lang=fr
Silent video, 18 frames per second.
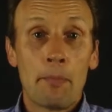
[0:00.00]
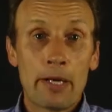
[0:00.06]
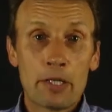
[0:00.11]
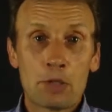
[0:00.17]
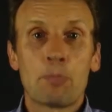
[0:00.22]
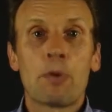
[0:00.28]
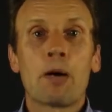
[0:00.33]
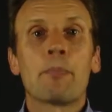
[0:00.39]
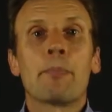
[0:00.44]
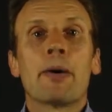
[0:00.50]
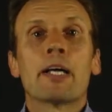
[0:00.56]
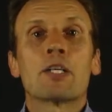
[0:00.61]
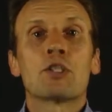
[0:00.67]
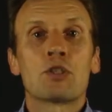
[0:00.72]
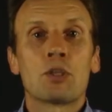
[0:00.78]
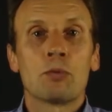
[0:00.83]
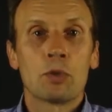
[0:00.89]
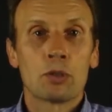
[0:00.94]
page par
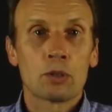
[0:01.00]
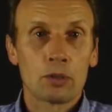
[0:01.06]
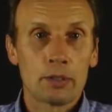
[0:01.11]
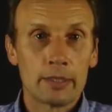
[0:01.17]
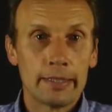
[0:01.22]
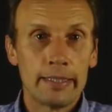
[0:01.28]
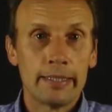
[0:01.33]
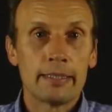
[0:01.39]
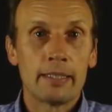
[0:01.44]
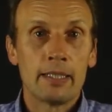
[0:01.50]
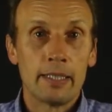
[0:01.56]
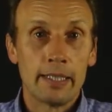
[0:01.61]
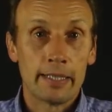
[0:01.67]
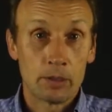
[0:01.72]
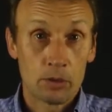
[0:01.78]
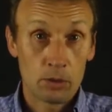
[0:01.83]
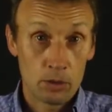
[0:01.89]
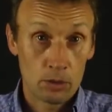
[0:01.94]
page sur votre site
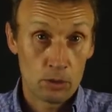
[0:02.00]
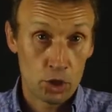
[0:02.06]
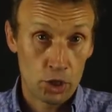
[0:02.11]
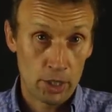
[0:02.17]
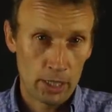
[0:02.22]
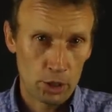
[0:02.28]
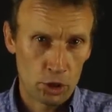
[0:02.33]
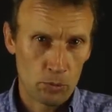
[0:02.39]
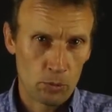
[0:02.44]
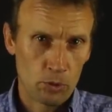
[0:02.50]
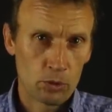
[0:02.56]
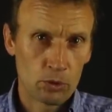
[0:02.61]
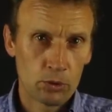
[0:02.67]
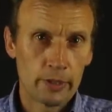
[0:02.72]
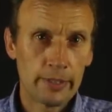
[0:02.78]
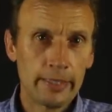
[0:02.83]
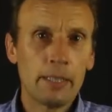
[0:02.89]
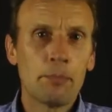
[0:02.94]
les temps de chargement.
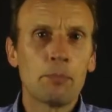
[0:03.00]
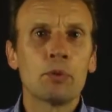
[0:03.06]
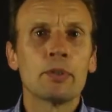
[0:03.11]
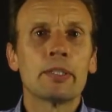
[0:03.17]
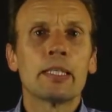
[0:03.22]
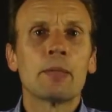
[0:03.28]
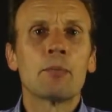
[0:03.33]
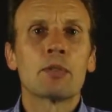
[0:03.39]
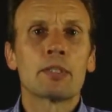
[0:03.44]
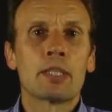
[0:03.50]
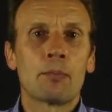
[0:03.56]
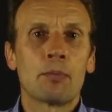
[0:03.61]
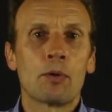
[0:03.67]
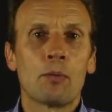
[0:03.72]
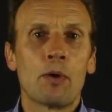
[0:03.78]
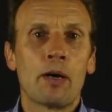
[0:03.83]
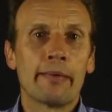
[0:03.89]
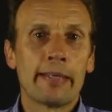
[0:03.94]
Ceci est possible
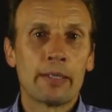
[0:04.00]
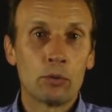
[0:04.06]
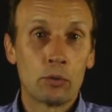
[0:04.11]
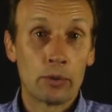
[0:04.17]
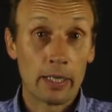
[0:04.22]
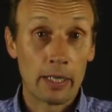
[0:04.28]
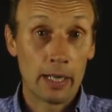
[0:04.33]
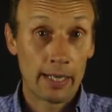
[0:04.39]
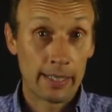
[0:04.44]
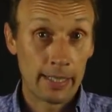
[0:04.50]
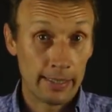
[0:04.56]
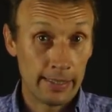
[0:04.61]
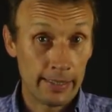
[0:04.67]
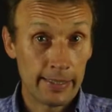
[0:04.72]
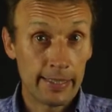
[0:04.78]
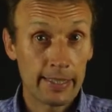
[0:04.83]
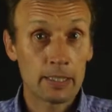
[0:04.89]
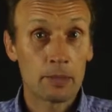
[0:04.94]
simplement avec Google
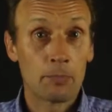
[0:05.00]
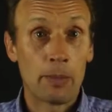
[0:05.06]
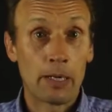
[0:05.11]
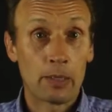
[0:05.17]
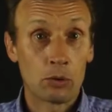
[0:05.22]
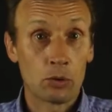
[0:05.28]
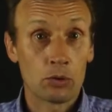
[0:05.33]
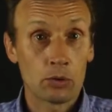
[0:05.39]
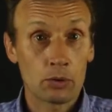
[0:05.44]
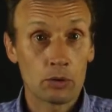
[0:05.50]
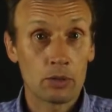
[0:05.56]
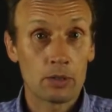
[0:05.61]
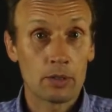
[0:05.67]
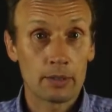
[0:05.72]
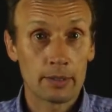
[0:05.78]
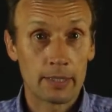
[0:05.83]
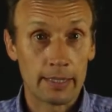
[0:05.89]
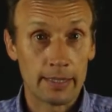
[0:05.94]
Analytics, par
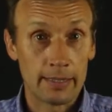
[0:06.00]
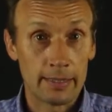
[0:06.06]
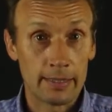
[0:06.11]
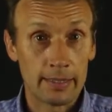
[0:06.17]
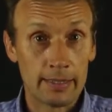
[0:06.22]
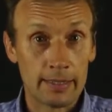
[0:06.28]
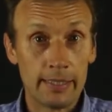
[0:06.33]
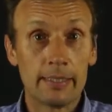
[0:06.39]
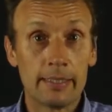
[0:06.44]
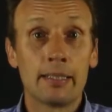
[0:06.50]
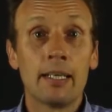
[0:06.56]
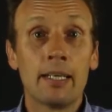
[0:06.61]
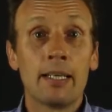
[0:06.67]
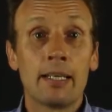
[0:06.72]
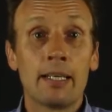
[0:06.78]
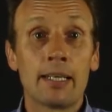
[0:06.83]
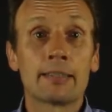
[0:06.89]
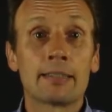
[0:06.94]
contre ça nécessite
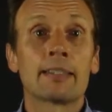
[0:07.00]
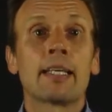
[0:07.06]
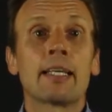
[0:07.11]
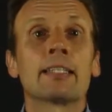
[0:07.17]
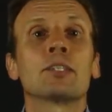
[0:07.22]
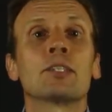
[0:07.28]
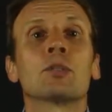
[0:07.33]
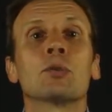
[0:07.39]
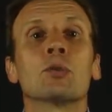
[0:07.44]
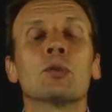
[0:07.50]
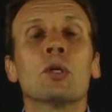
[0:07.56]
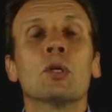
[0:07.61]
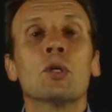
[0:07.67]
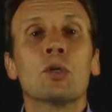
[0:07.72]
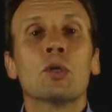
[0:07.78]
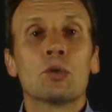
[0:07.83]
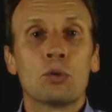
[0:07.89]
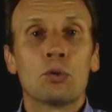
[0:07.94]
l'installation
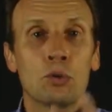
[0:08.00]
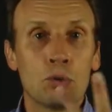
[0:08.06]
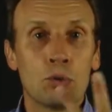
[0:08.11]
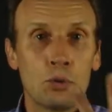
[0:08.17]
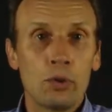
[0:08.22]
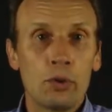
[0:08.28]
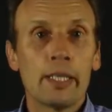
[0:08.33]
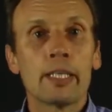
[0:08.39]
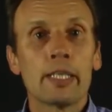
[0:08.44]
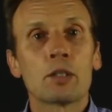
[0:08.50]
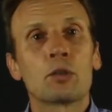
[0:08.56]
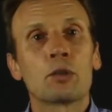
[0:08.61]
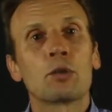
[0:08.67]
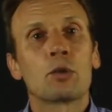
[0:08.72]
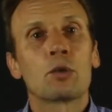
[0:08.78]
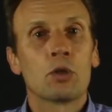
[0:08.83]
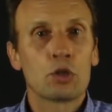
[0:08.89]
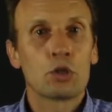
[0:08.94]
de deux lignes
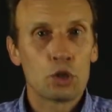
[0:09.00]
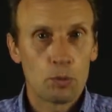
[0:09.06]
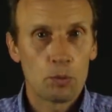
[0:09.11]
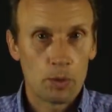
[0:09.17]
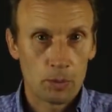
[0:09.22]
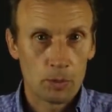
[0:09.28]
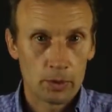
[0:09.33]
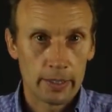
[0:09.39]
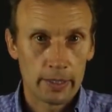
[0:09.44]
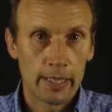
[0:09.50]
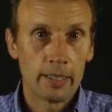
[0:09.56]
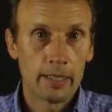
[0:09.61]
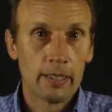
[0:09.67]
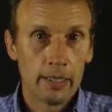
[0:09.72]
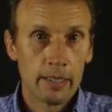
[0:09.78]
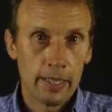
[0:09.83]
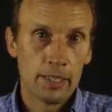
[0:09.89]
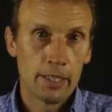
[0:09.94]
de code supplémentaires
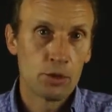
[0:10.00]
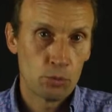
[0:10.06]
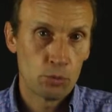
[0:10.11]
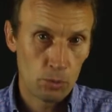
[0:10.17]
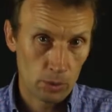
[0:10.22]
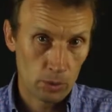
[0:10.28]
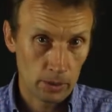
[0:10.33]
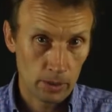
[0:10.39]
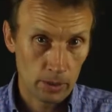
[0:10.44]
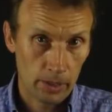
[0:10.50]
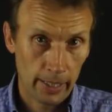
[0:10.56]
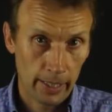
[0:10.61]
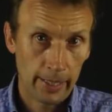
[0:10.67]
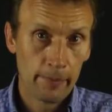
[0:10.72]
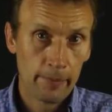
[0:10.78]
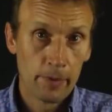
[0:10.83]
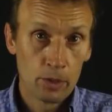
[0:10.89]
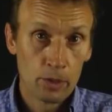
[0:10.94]
et je vous
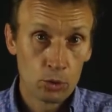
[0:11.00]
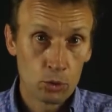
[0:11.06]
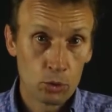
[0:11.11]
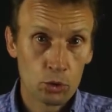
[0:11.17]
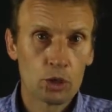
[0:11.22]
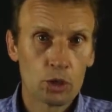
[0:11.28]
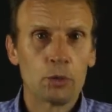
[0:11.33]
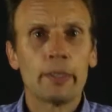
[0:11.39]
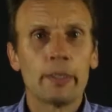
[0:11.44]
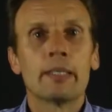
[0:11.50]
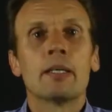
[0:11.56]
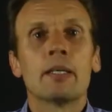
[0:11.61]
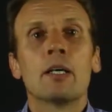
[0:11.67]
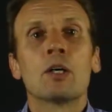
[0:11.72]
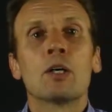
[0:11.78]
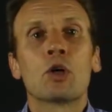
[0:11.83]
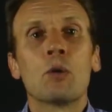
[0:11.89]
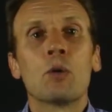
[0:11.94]
montrerai tout de suite
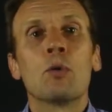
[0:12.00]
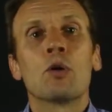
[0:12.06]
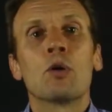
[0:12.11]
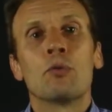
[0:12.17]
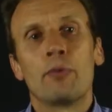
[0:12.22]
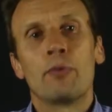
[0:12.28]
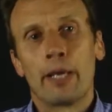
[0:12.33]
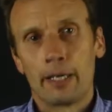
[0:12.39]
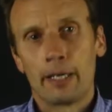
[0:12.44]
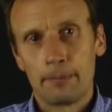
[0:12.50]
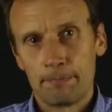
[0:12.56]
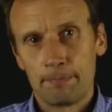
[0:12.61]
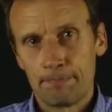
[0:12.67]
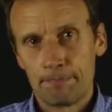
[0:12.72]
comment le faire.